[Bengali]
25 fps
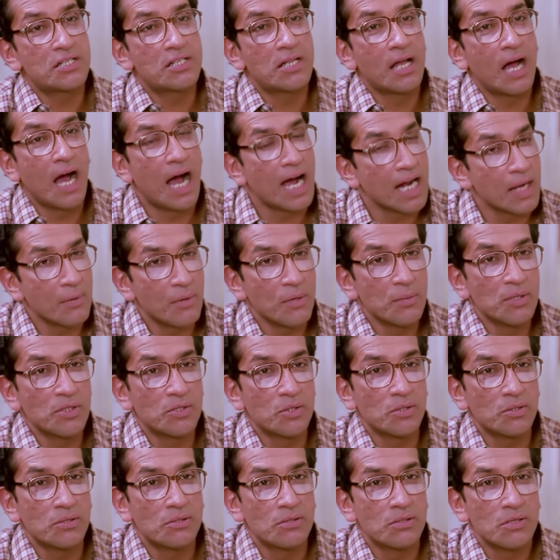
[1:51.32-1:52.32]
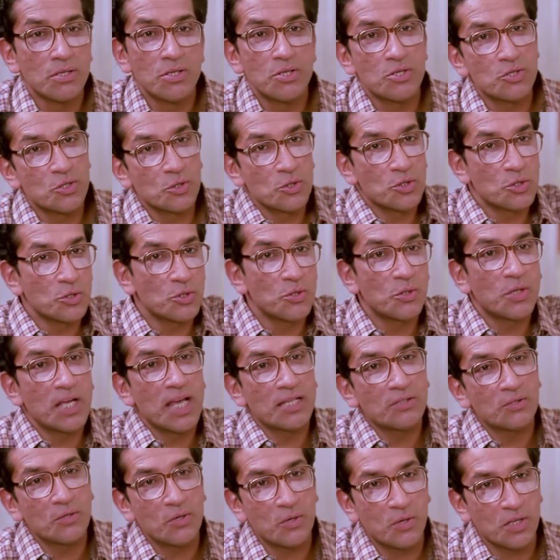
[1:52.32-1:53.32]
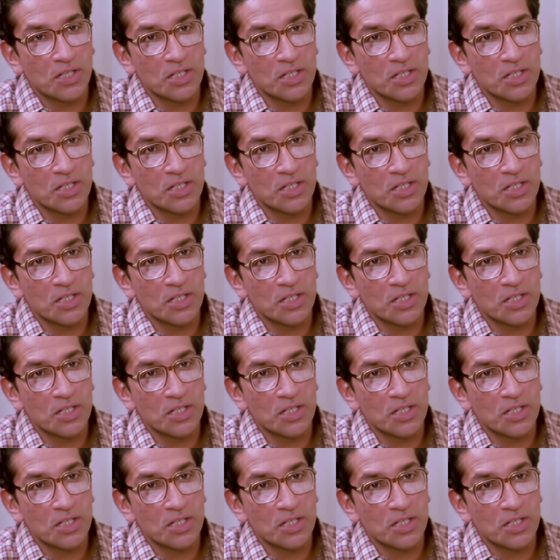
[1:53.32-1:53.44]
ইস আগে বলবেন তো শুধু শুধু ওনাকে